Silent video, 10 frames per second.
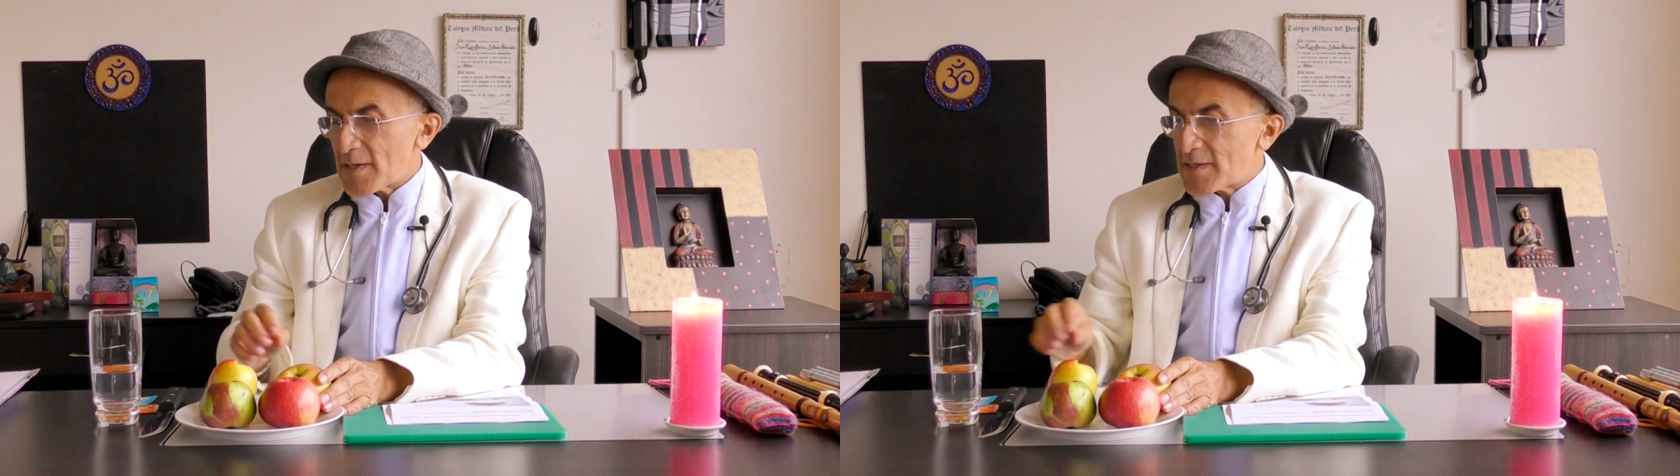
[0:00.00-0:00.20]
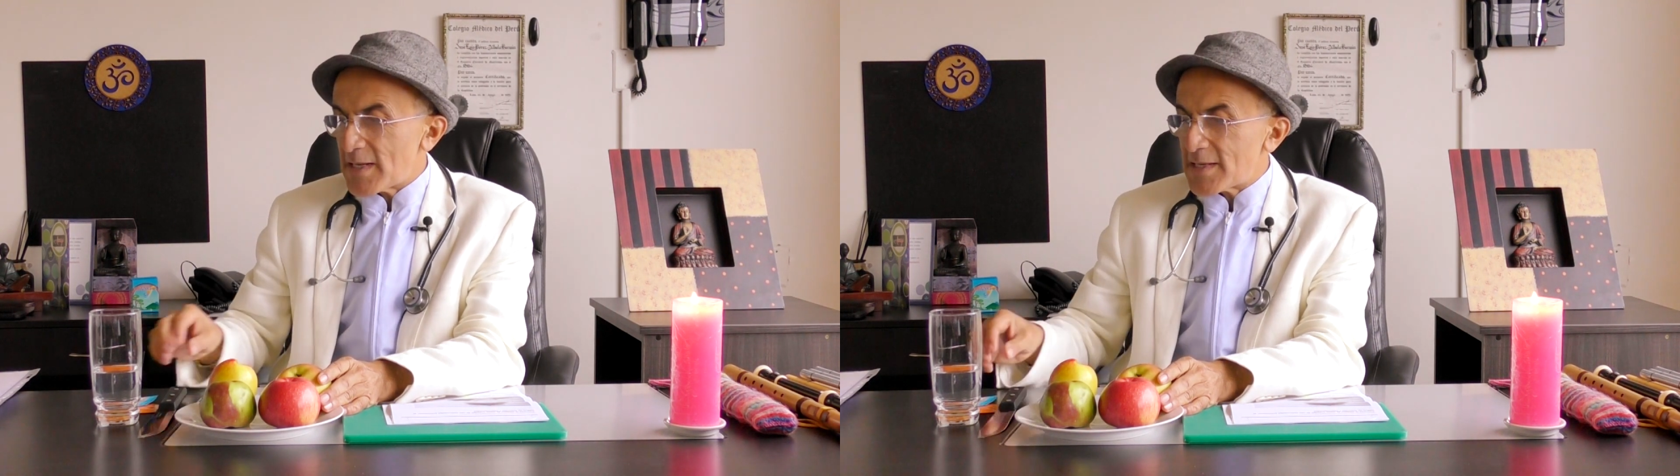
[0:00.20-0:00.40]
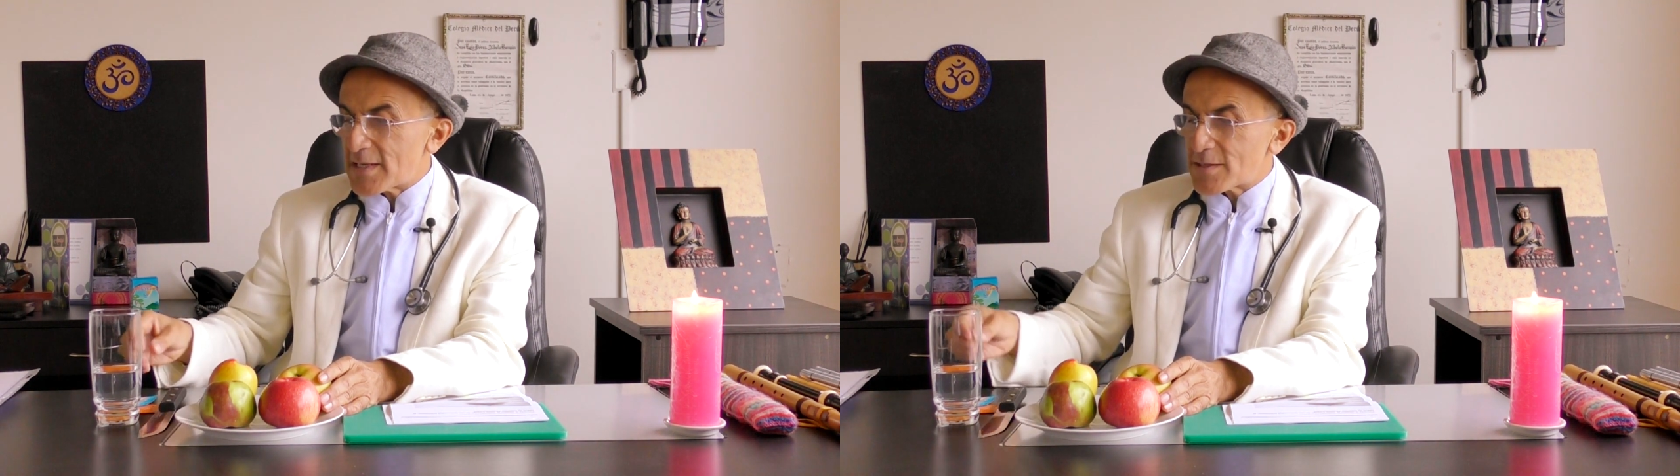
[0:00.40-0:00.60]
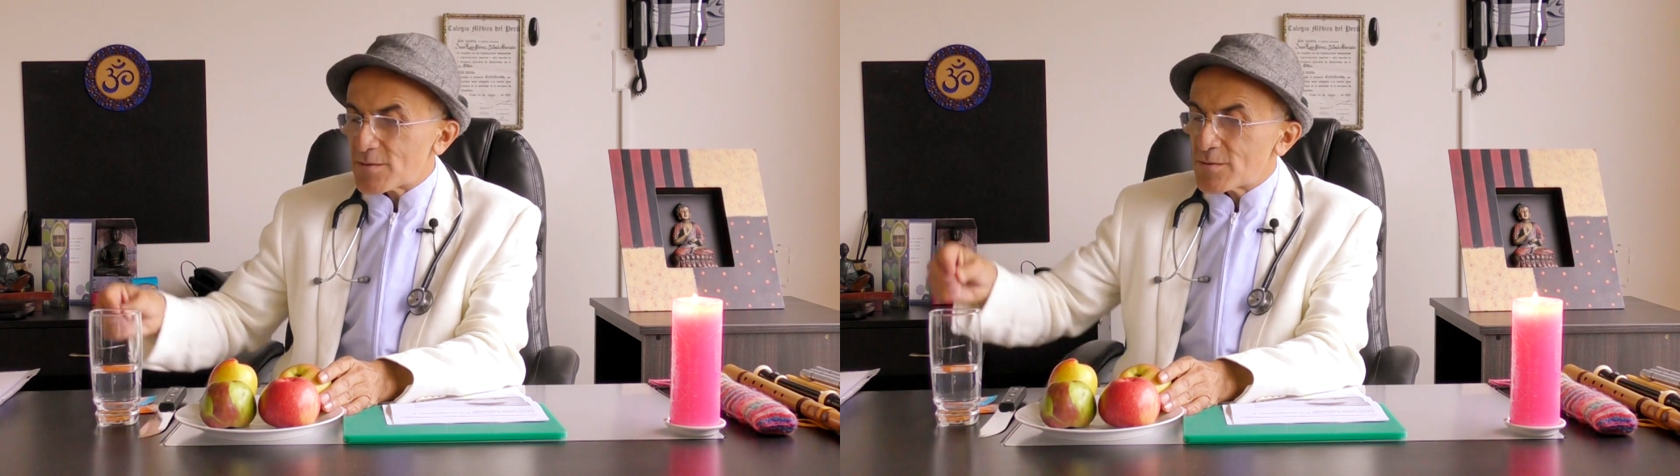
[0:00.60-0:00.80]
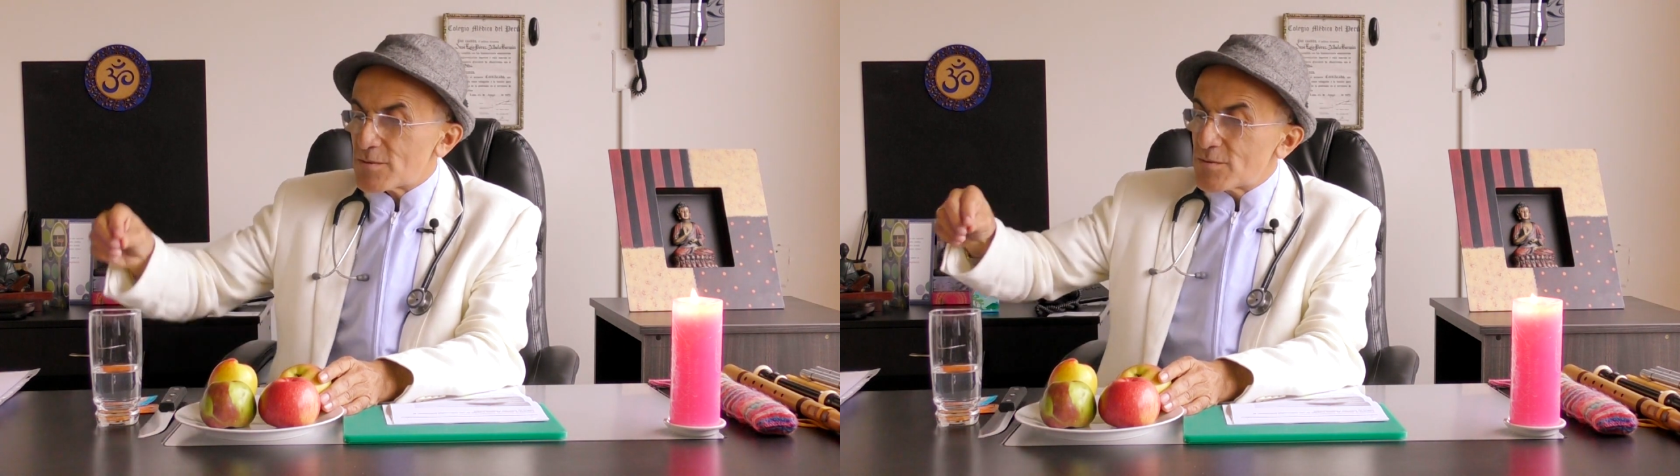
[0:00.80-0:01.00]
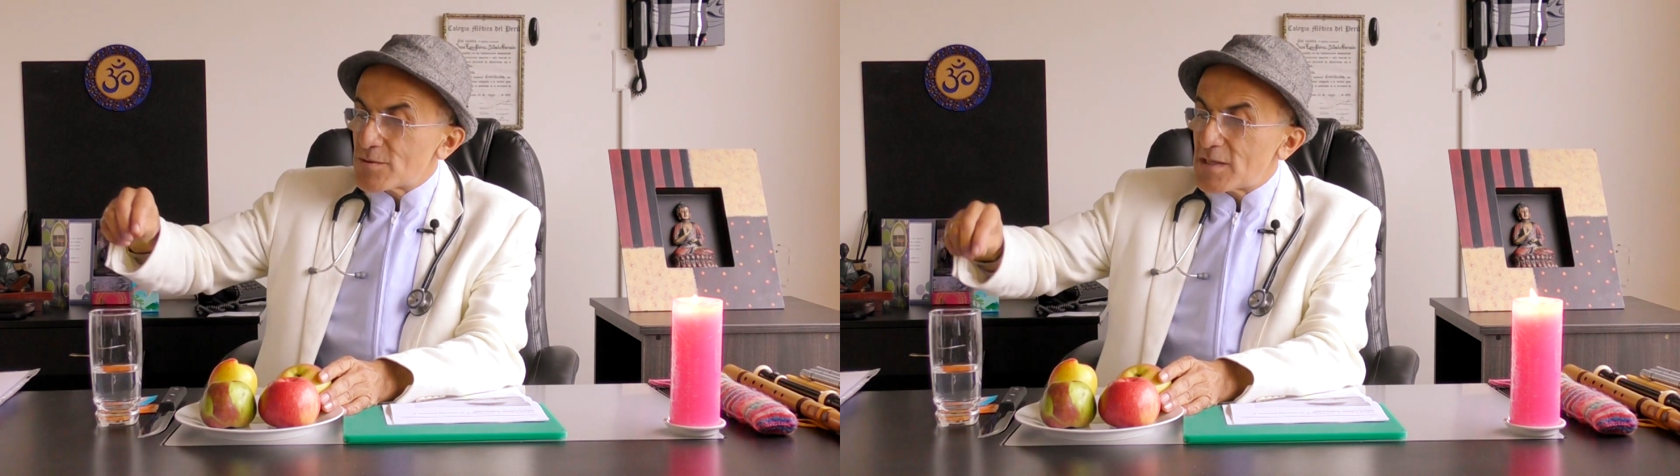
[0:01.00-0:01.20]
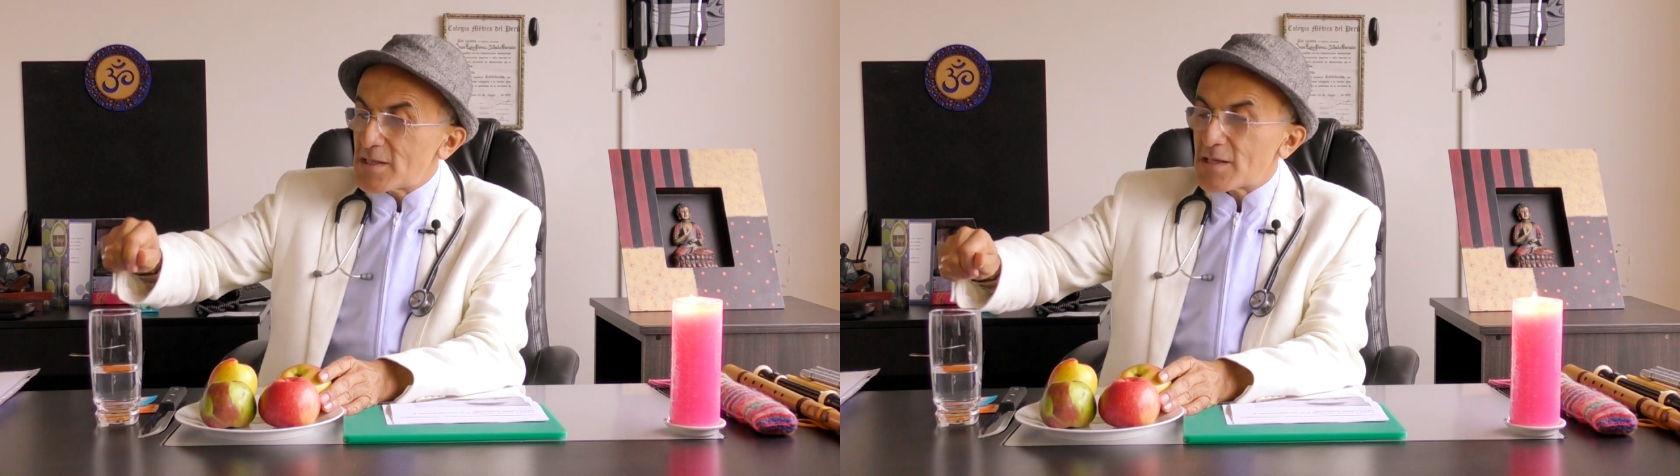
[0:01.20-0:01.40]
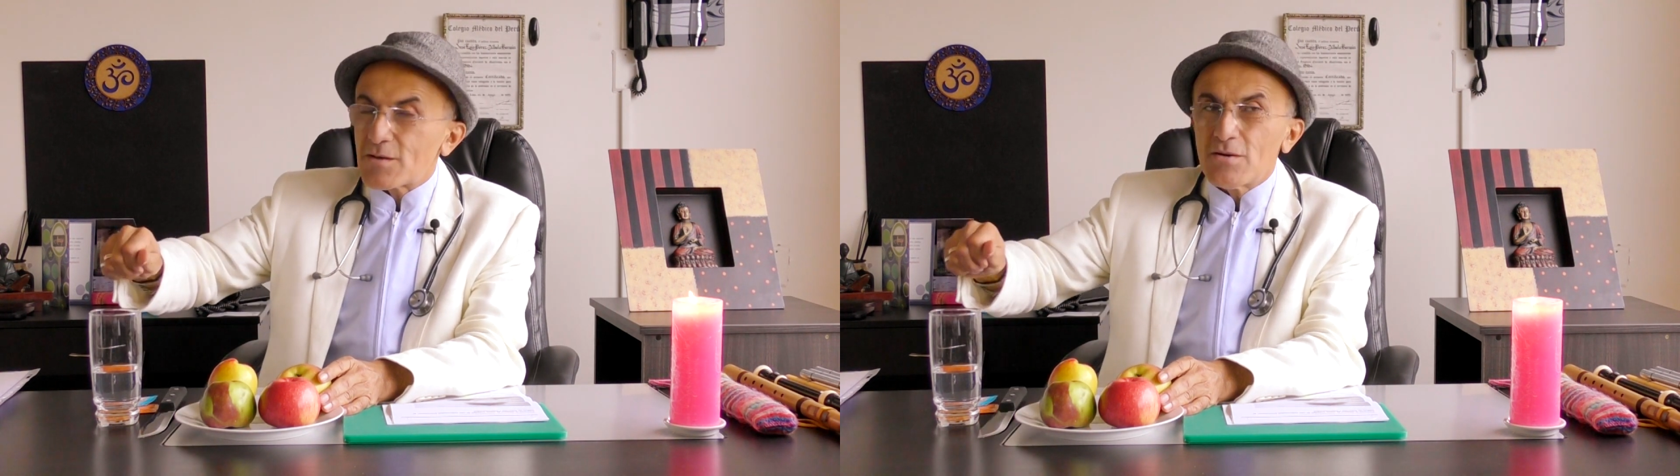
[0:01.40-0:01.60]
Si le echas un
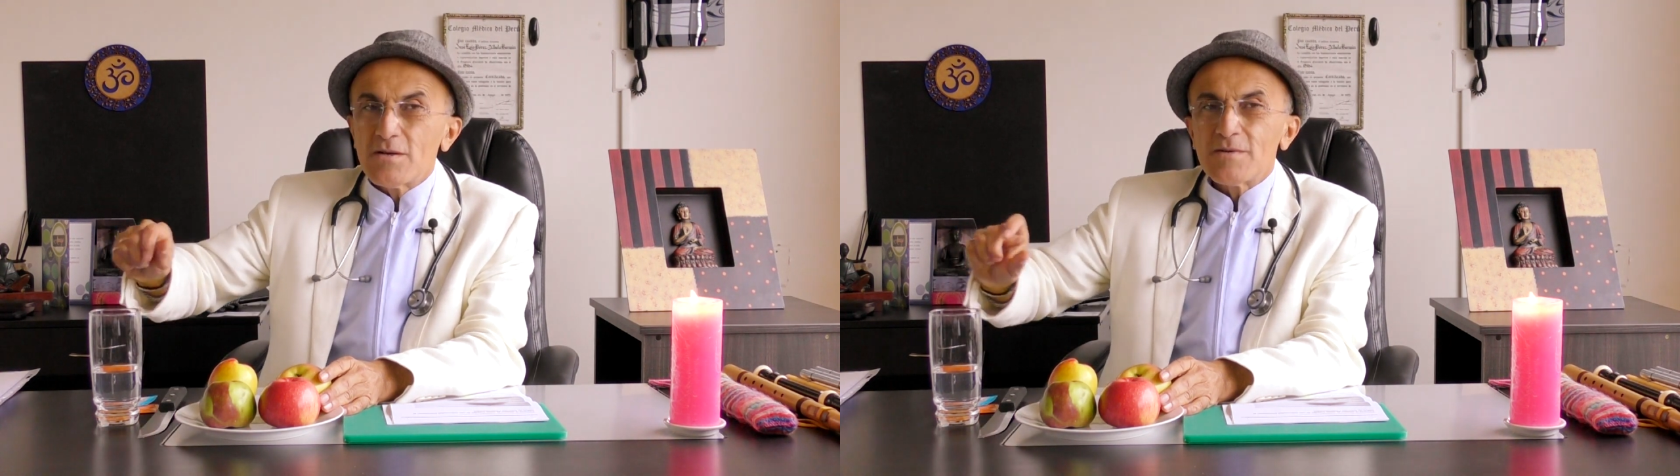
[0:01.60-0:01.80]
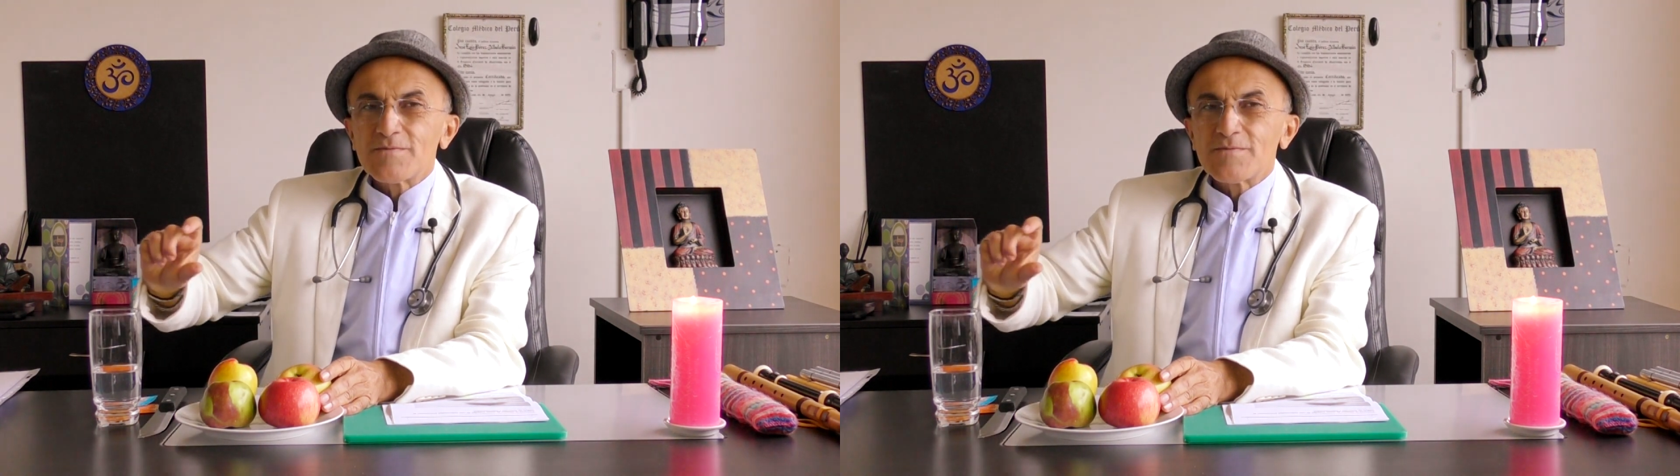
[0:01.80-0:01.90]
cítrico,